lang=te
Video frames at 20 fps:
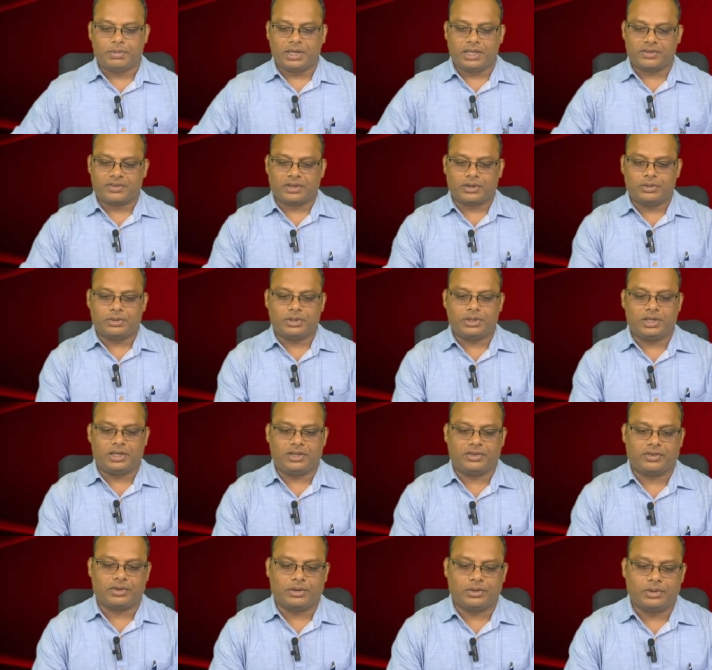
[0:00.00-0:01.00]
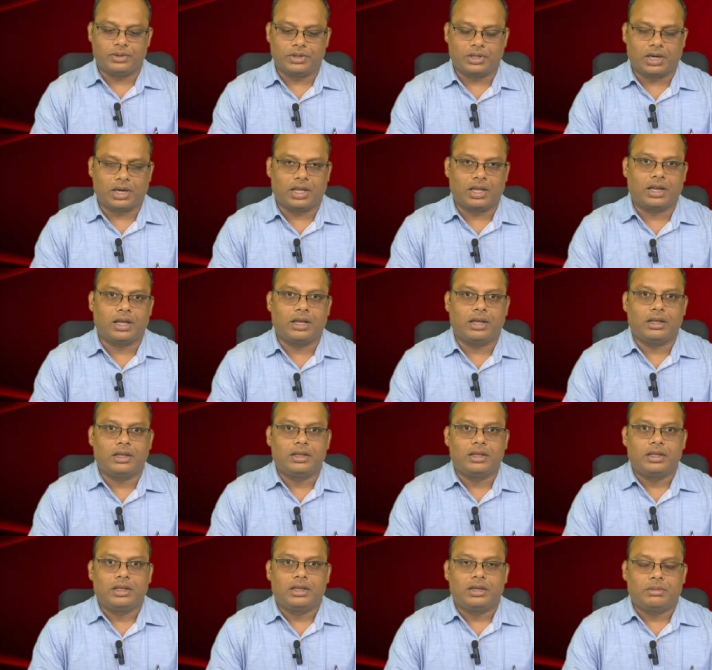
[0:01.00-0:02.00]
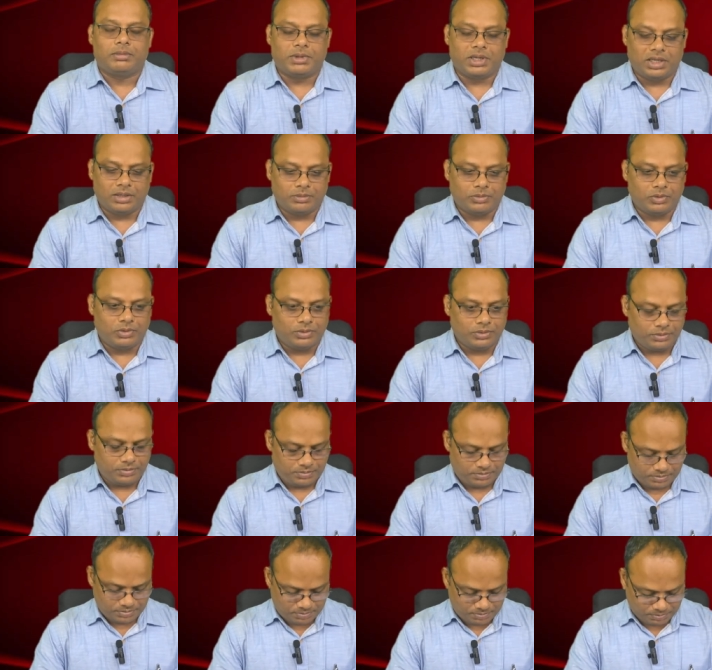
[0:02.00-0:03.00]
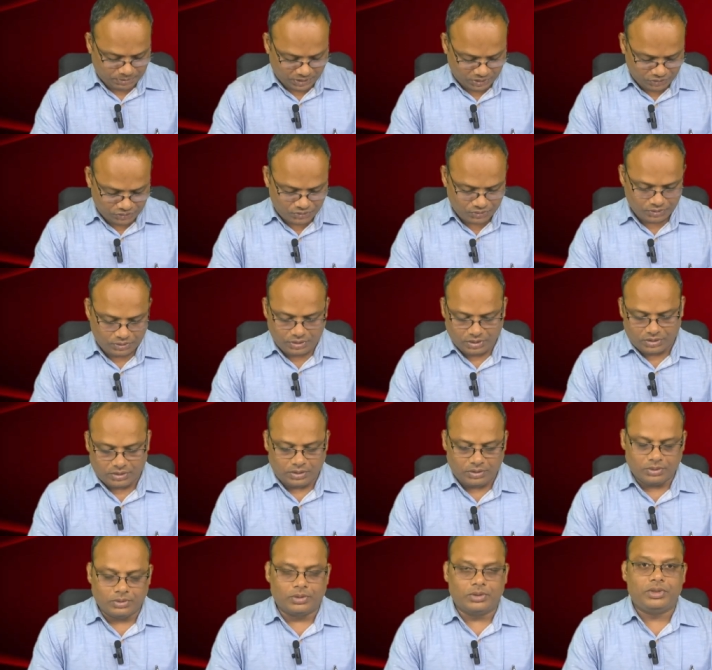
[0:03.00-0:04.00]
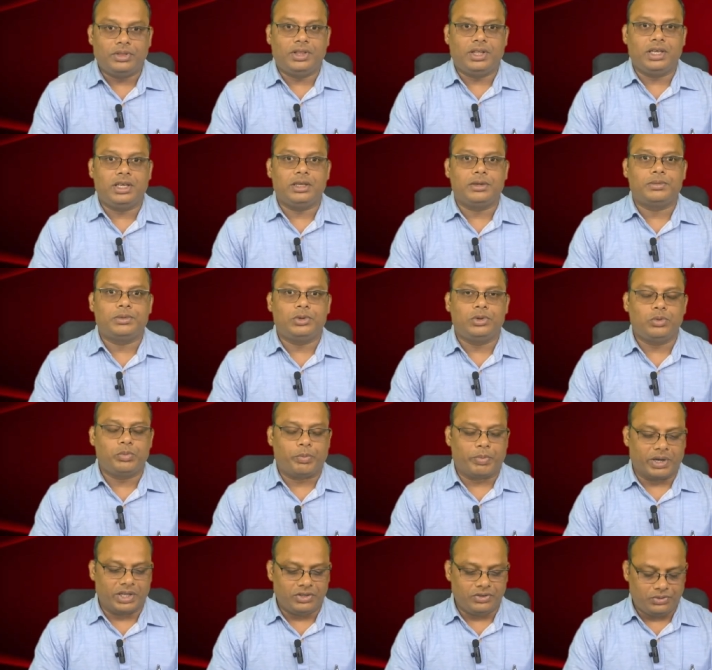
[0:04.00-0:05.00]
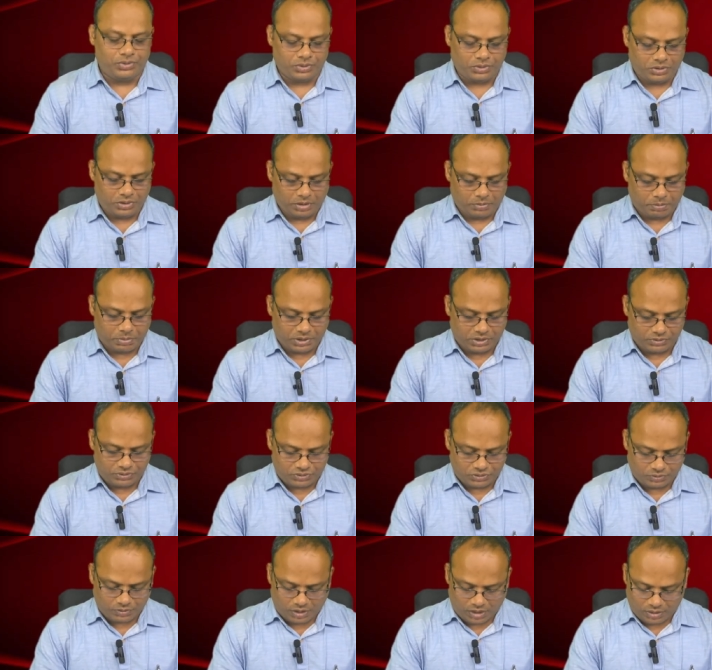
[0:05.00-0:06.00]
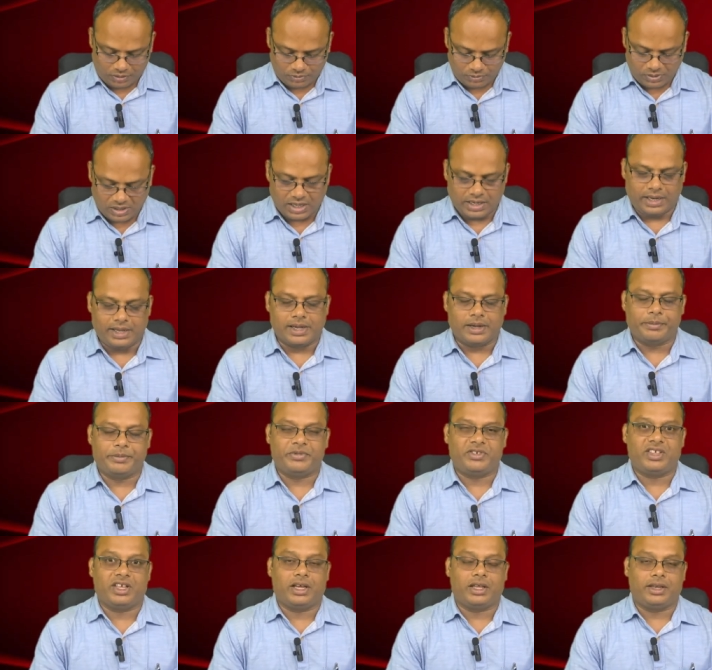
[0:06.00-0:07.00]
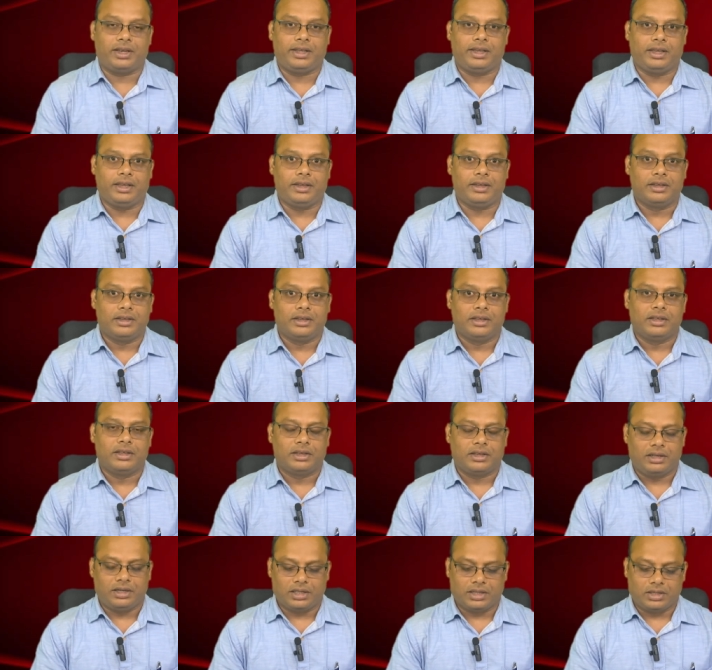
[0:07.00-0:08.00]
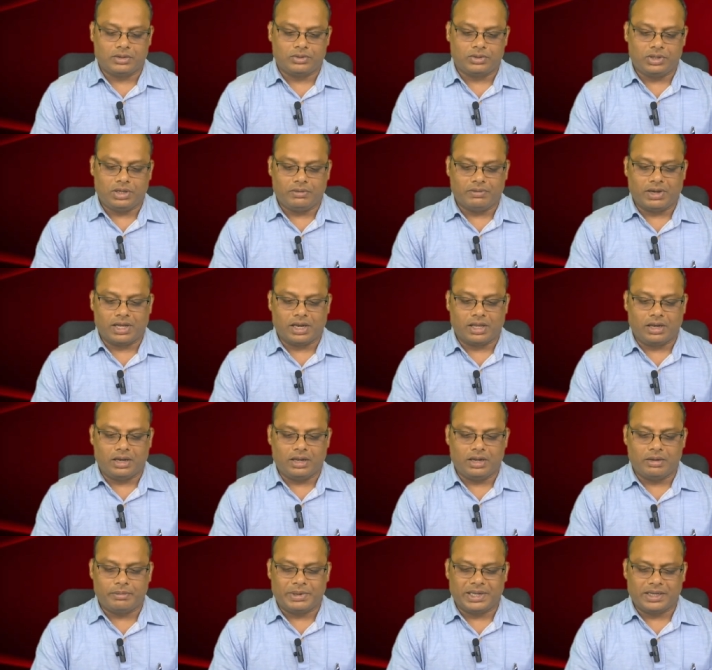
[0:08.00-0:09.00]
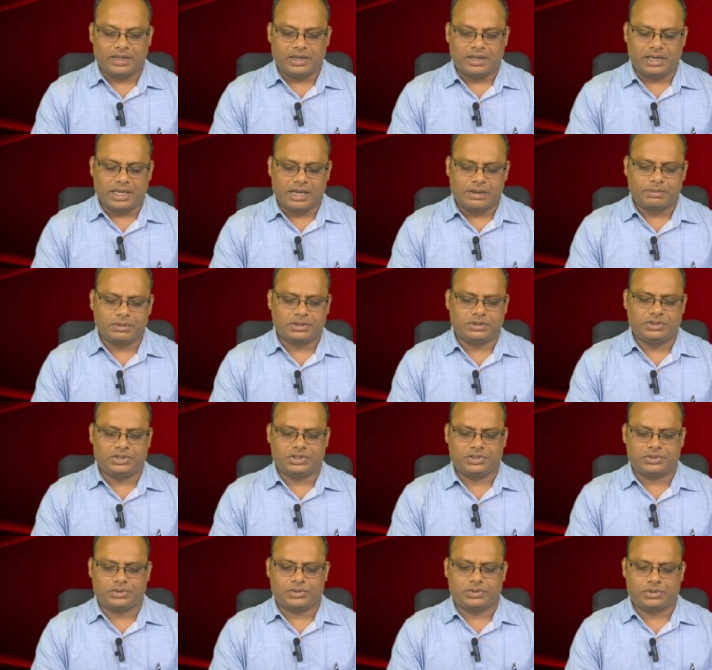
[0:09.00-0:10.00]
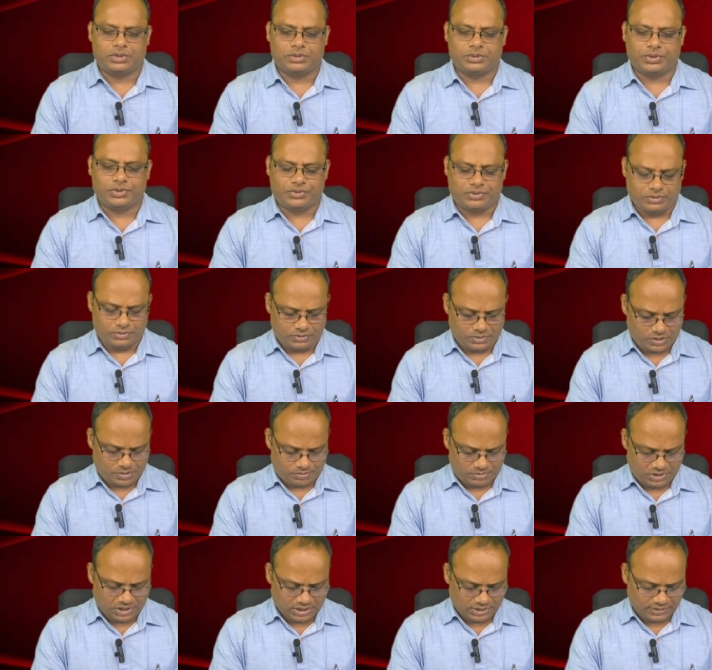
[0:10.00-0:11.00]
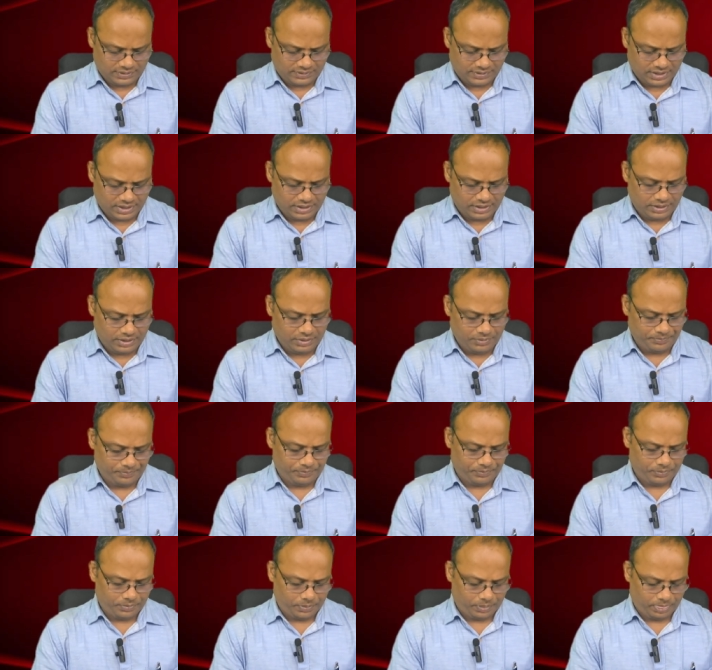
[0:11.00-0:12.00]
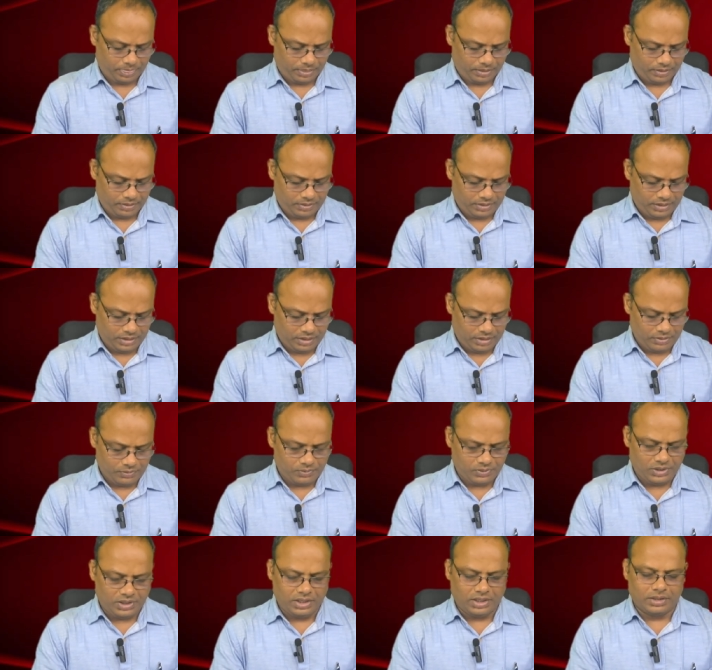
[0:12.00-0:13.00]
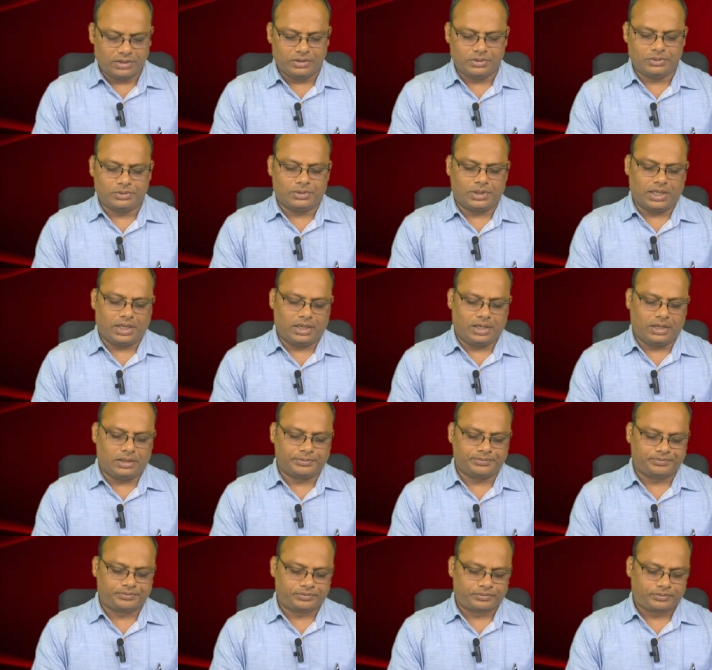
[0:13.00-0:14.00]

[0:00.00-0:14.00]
ప్రియ సహోదరి సహోదరులారా మనము పరిశుద్ధతలో దేవుడు పరిశుద్ధపరచువాడు అనే అంశాన్ని గత కొన్ని వారాలుగా మనం జ్ఞాపకం చేసుకుంటూ వస్తూ ఉన్నాం గతసారి దేవుని అందు అనగా